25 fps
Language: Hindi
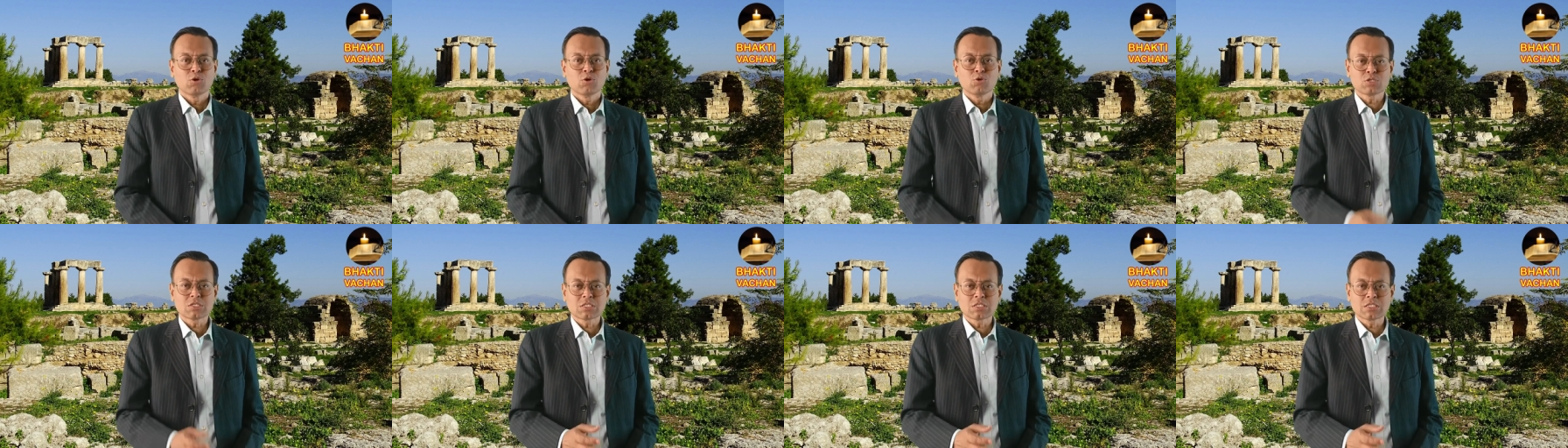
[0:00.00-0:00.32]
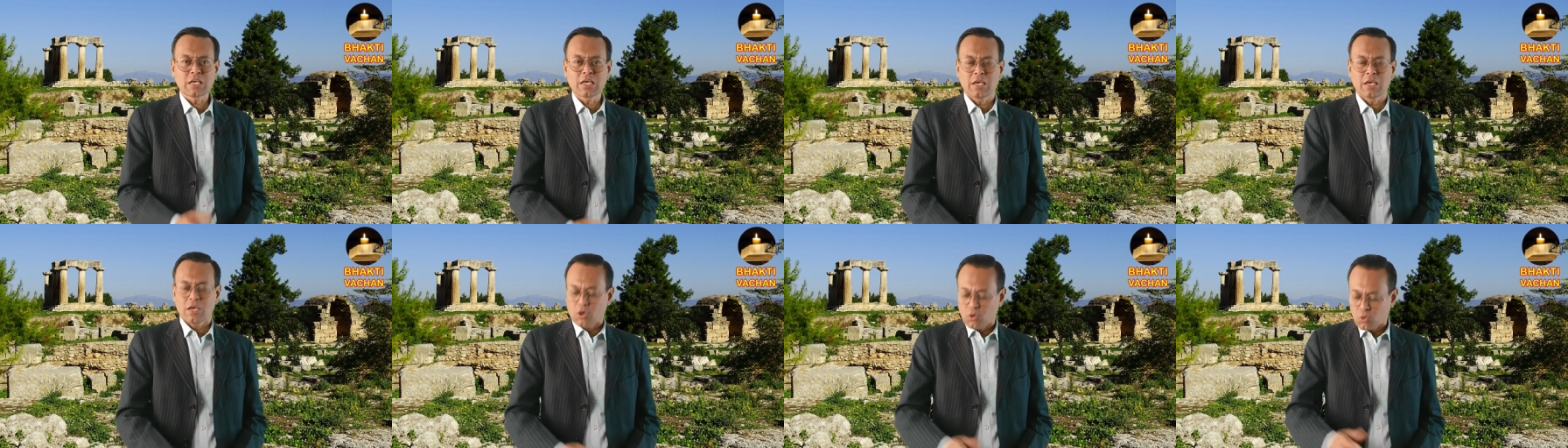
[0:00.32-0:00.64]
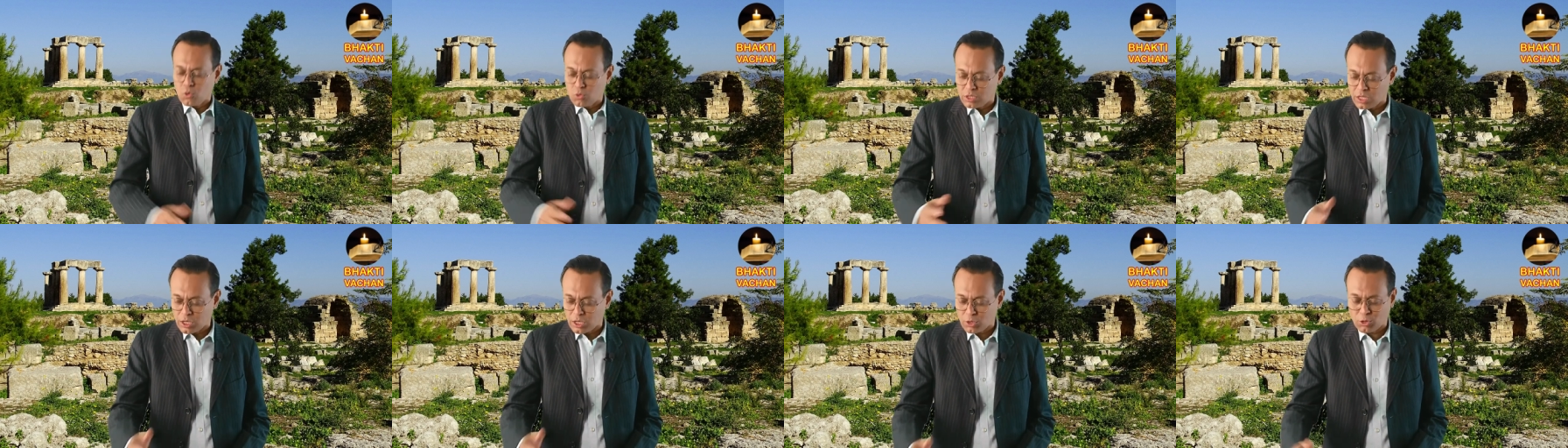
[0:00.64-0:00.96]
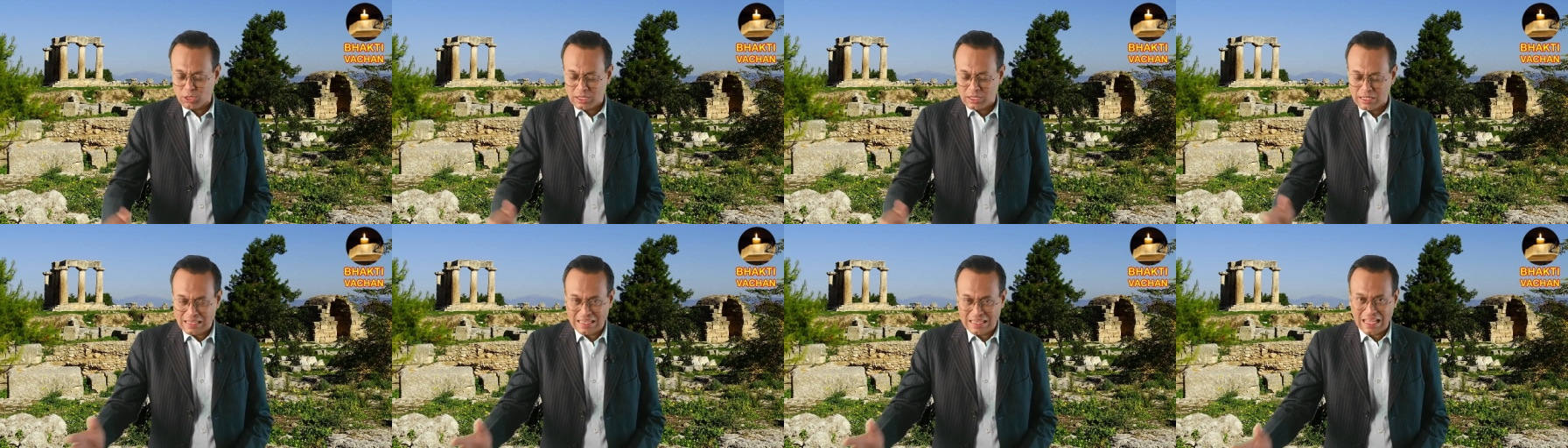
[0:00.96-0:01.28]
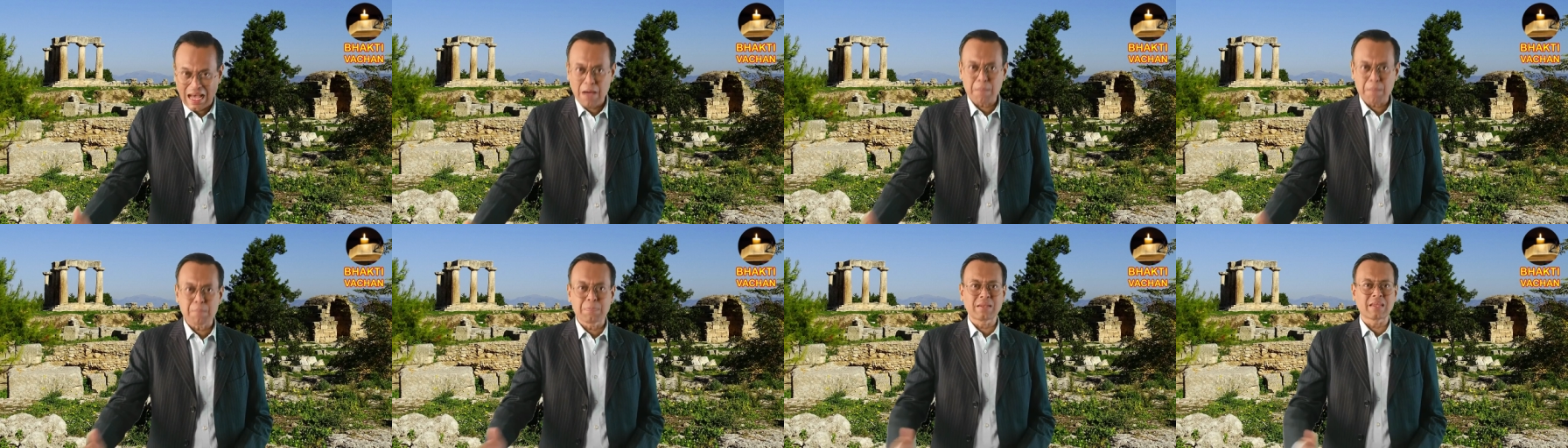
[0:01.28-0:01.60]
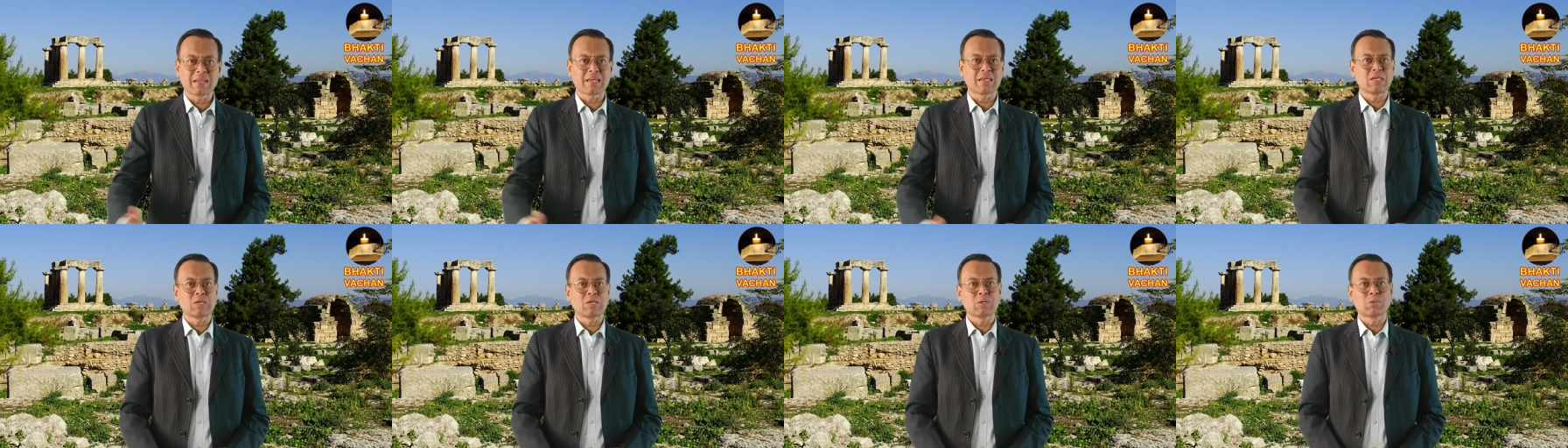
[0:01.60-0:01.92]
उससे उन्हें कोई लाभ
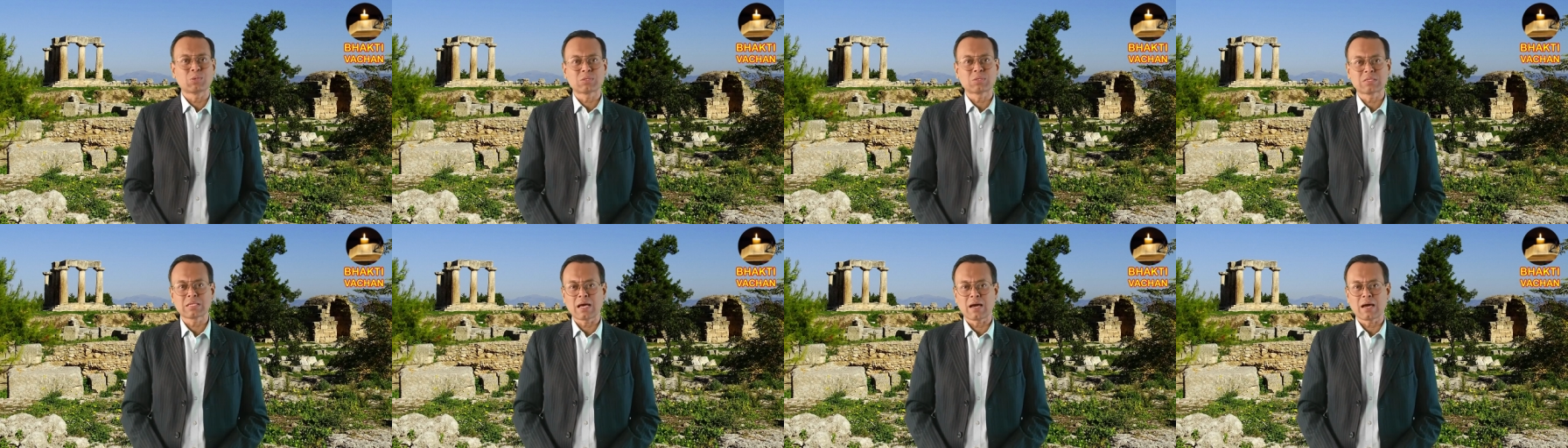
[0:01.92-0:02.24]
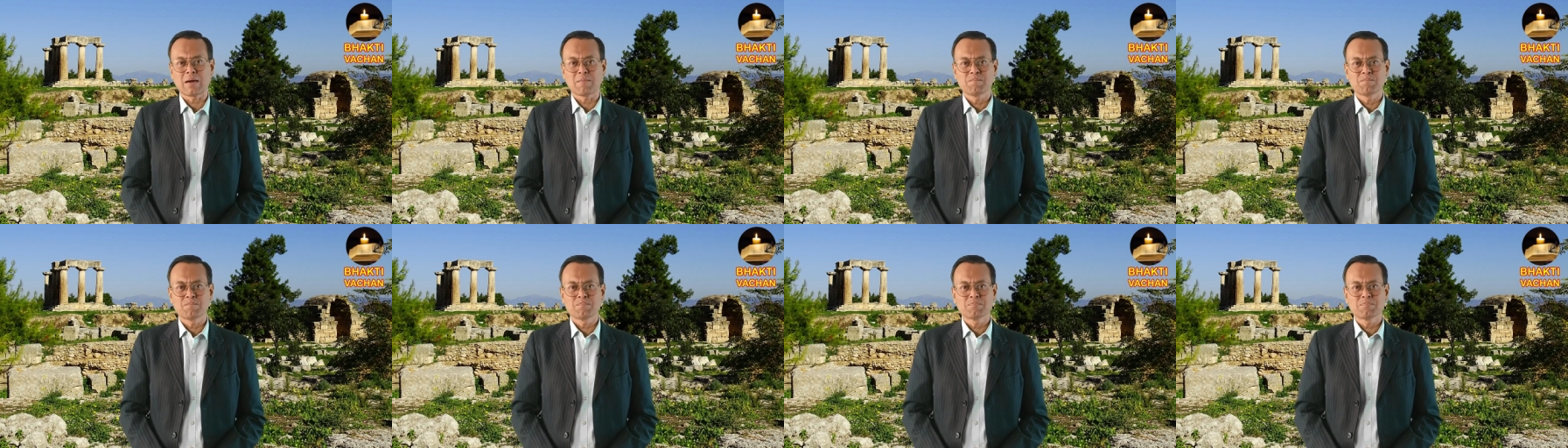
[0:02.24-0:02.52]
नहीं होता